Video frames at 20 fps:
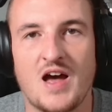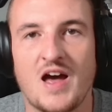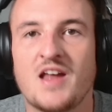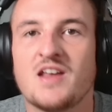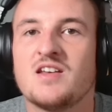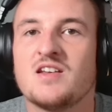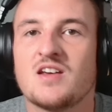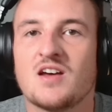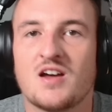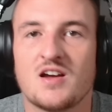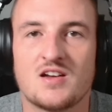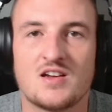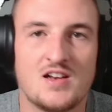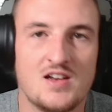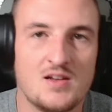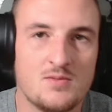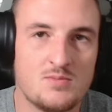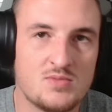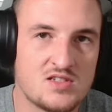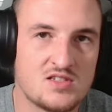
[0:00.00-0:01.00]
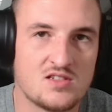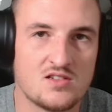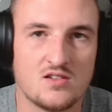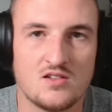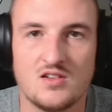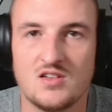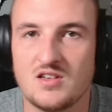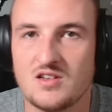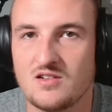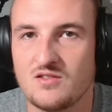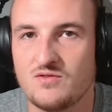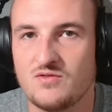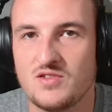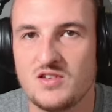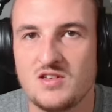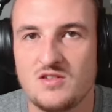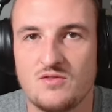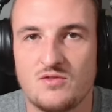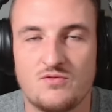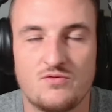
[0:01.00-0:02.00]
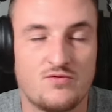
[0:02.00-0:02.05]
anderer Clips irgendwie